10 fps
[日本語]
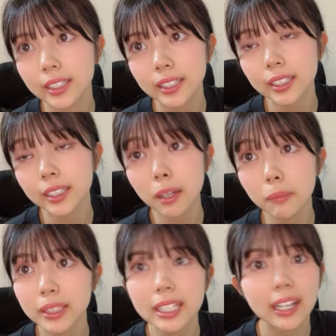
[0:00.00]
位チキンナ
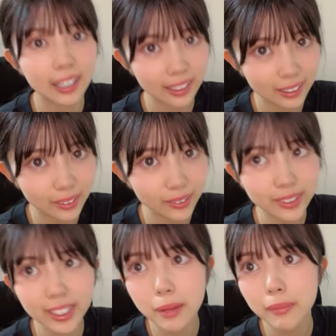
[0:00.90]
南波さんありがとう
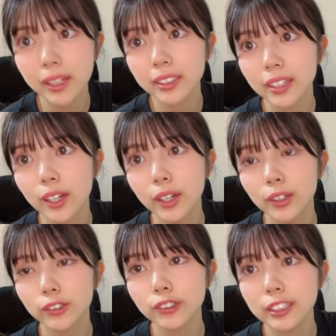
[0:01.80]
ございます
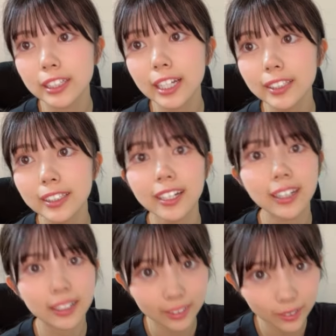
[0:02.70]
6位ダンさ
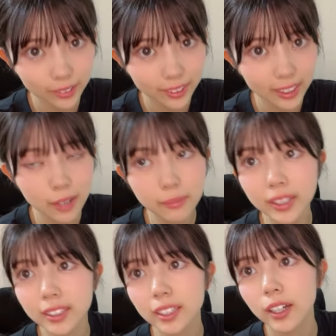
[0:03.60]
んありがとうござい
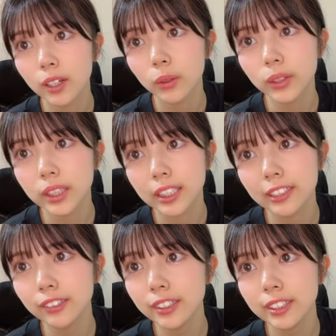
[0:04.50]
ます5位
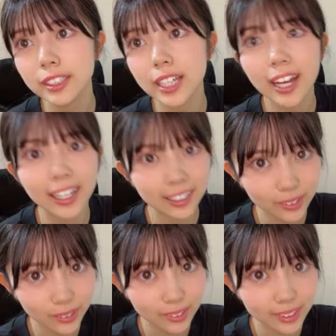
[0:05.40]
いぐっちさんあり
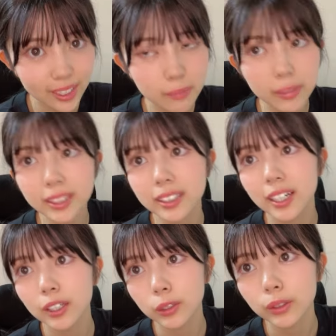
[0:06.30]
がとうございま
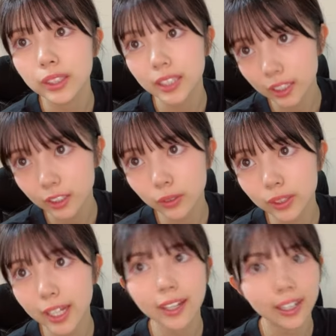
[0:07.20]
す4位さきしょ
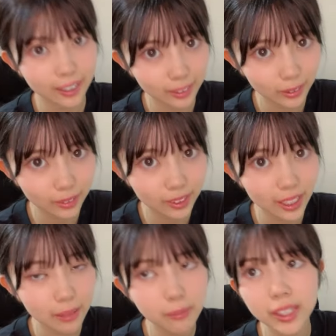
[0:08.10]
さんありがとうご
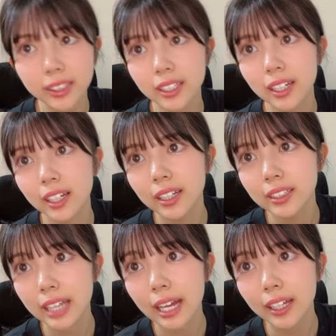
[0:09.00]
ざいます
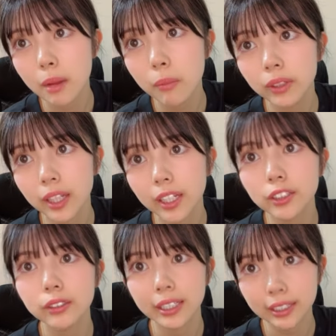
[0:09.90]
3位レモン
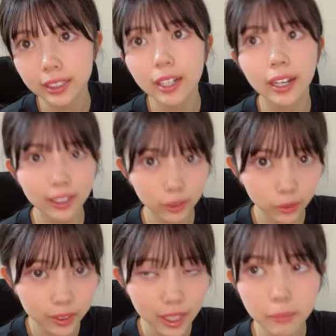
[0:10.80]
78さんありが
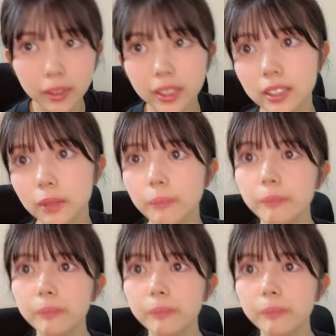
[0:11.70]
とうございます